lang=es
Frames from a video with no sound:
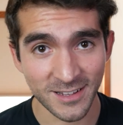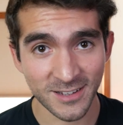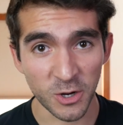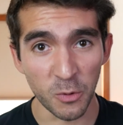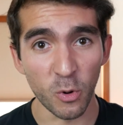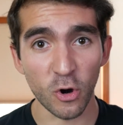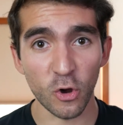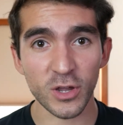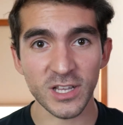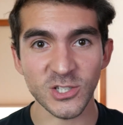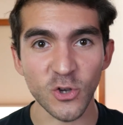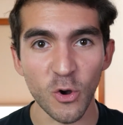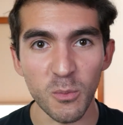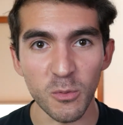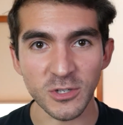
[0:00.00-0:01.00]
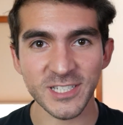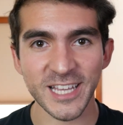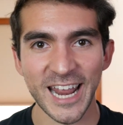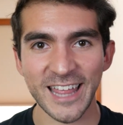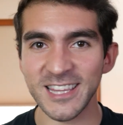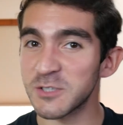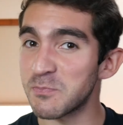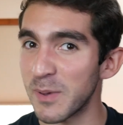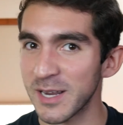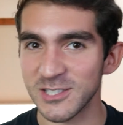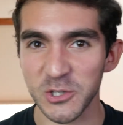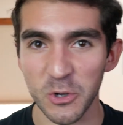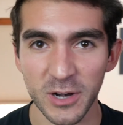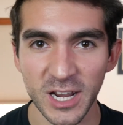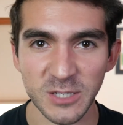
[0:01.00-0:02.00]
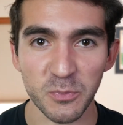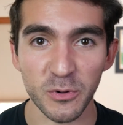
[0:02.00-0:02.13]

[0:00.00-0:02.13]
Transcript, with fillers: como lo que somos, grandes personas,